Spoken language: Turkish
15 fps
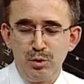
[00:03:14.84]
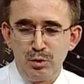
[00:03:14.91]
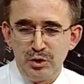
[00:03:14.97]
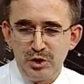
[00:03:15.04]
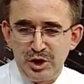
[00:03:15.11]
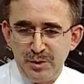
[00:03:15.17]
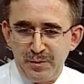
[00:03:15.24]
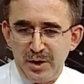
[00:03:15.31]

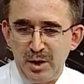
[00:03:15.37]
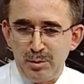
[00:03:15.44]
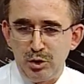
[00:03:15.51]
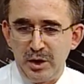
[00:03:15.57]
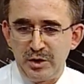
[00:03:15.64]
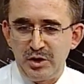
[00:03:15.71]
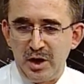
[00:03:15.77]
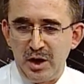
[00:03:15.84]
şifa
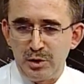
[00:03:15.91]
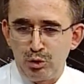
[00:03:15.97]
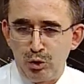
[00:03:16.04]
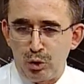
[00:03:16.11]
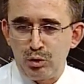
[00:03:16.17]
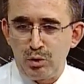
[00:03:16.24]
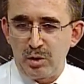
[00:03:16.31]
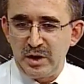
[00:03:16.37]
bulacağı
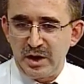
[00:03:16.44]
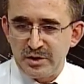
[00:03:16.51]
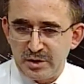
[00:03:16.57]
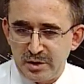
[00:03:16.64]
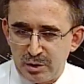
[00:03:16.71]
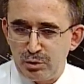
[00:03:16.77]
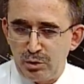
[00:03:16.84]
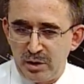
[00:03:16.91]
doktoruna
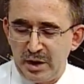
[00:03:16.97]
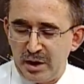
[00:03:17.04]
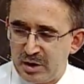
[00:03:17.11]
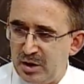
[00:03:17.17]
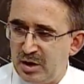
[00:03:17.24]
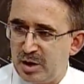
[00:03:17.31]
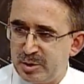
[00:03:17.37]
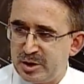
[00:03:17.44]
sırt dönerek
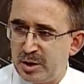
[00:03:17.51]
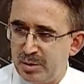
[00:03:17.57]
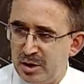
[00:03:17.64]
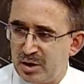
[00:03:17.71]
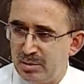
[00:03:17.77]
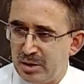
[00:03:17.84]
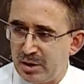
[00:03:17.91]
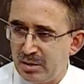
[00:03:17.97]
iyileşebilir
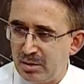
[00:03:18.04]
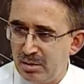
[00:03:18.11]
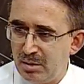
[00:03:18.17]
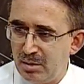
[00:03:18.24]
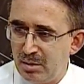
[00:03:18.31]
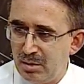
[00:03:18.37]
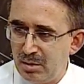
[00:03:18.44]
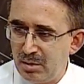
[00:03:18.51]
mi?
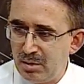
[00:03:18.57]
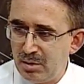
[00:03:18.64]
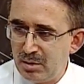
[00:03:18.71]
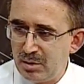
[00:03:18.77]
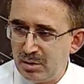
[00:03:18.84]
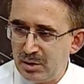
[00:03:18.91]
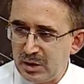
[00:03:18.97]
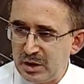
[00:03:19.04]

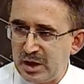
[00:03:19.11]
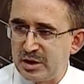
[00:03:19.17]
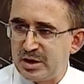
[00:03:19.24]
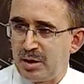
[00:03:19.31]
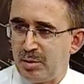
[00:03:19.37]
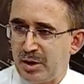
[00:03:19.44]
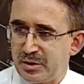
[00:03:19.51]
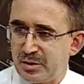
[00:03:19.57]

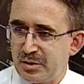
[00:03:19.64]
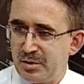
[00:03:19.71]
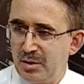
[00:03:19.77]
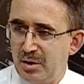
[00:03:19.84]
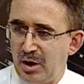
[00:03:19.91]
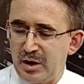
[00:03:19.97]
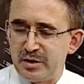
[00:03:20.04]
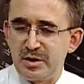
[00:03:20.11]
İyileşemez.
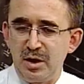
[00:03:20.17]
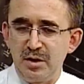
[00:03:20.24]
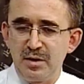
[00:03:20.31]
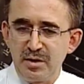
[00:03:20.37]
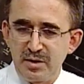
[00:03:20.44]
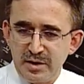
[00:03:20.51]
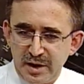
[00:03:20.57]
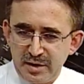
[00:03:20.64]

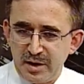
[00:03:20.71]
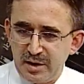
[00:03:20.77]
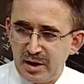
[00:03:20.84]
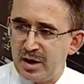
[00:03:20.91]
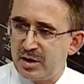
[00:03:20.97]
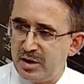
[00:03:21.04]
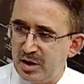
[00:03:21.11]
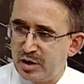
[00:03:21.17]
Hastalığını
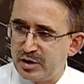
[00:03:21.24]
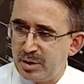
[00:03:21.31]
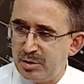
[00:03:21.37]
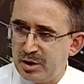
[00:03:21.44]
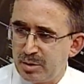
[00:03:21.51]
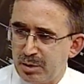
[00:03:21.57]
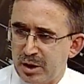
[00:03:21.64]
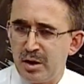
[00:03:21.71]
reddederek iyileşebilir
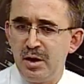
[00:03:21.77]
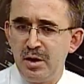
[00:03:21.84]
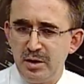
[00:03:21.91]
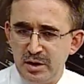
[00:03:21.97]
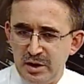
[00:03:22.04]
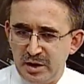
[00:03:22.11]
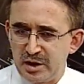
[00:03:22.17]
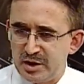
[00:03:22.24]
mi?
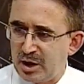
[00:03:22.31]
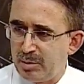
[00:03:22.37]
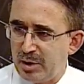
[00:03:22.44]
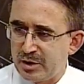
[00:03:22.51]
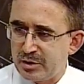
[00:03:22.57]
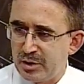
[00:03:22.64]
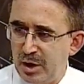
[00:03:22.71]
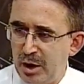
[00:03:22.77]

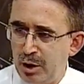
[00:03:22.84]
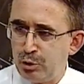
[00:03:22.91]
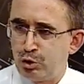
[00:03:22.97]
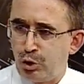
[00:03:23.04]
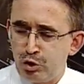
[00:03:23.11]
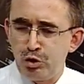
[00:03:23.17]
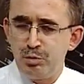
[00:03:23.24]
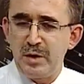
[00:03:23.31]
İyileşemez.
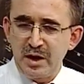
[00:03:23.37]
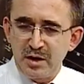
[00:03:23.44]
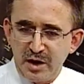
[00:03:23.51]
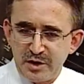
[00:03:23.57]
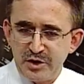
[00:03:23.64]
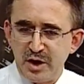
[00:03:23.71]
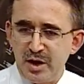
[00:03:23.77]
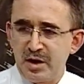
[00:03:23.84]
Çözümden
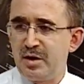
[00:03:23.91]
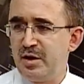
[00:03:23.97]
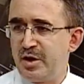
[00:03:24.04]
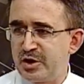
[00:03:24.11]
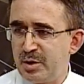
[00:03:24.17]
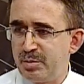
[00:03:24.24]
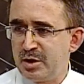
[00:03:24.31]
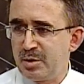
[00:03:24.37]
kaçarak
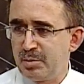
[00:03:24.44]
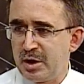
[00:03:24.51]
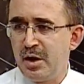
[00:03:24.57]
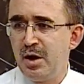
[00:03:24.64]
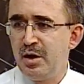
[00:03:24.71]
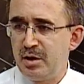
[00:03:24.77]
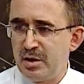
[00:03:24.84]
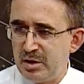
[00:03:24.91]
iyileşebilir mi?
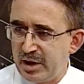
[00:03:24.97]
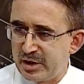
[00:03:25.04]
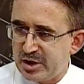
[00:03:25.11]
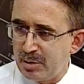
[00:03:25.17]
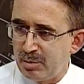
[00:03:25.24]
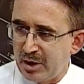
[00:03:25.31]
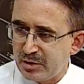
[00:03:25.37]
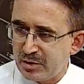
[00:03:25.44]

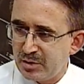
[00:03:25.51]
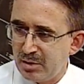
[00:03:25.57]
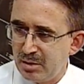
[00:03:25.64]
İyileşemez.